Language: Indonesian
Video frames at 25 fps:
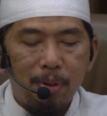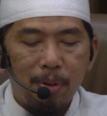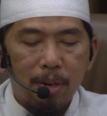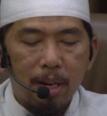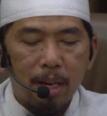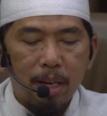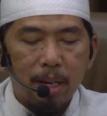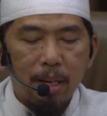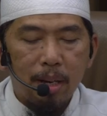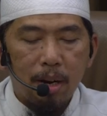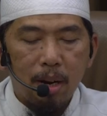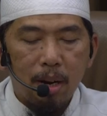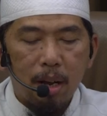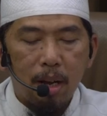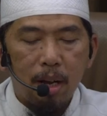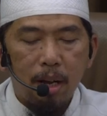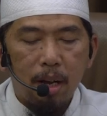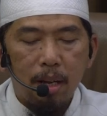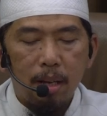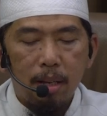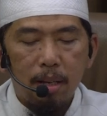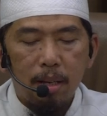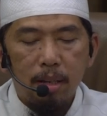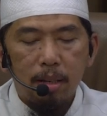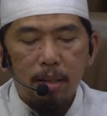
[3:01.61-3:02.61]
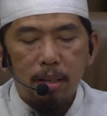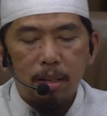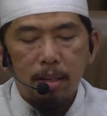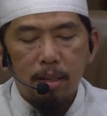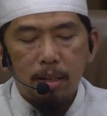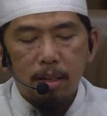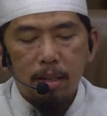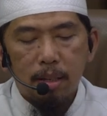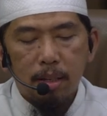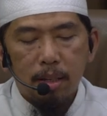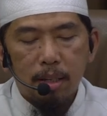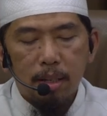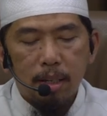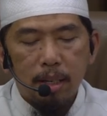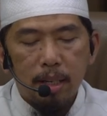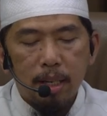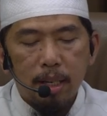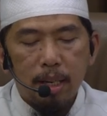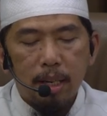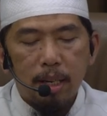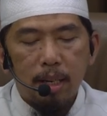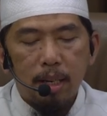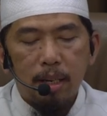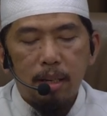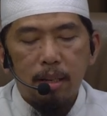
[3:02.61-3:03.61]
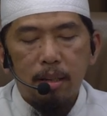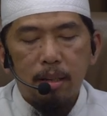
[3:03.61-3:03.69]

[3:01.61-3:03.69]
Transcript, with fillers: Hurairah Iya.